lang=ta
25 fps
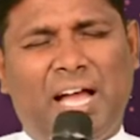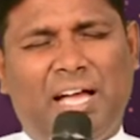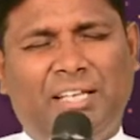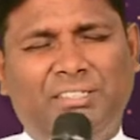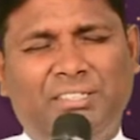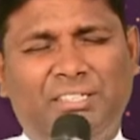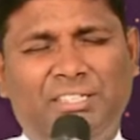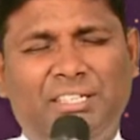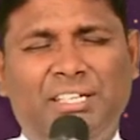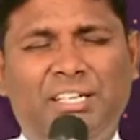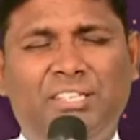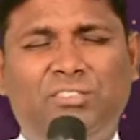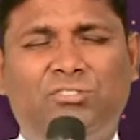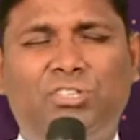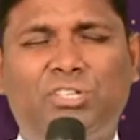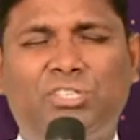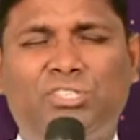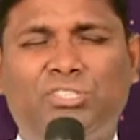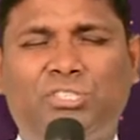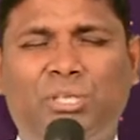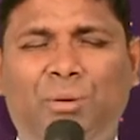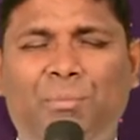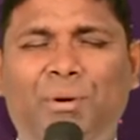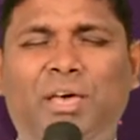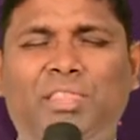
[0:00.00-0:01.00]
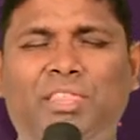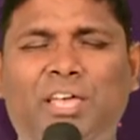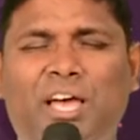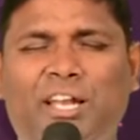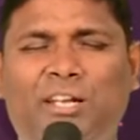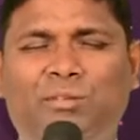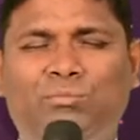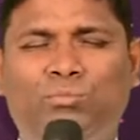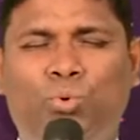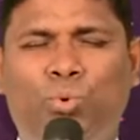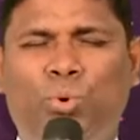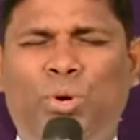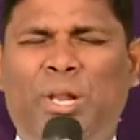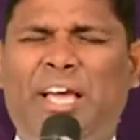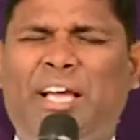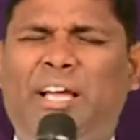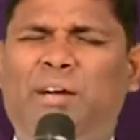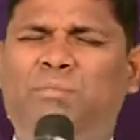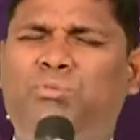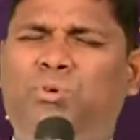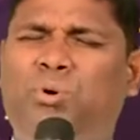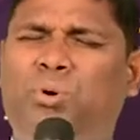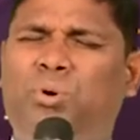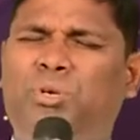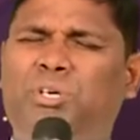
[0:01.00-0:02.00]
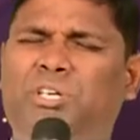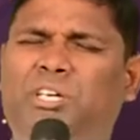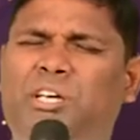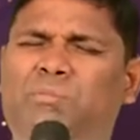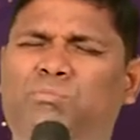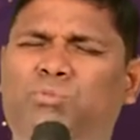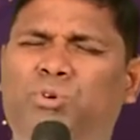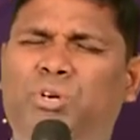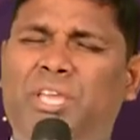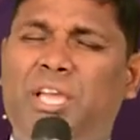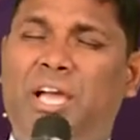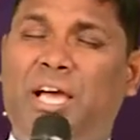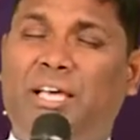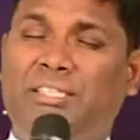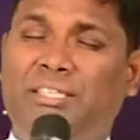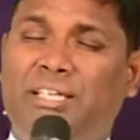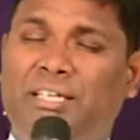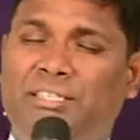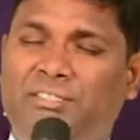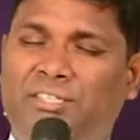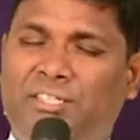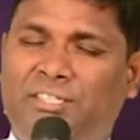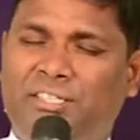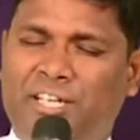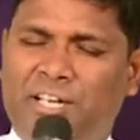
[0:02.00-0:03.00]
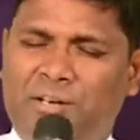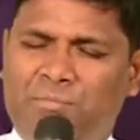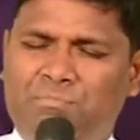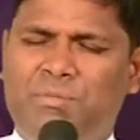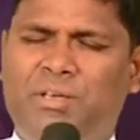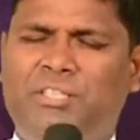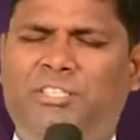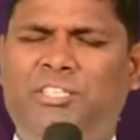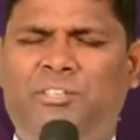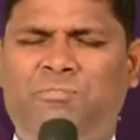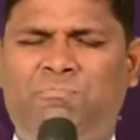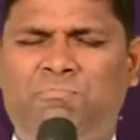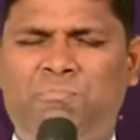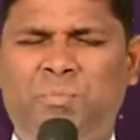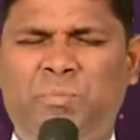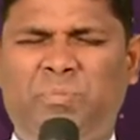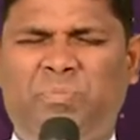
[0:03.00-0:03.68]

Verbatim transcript: அந்த நீடித்த சமாதானம் உலகம் கொடுக்க முடியாத அந்த நிம்மதி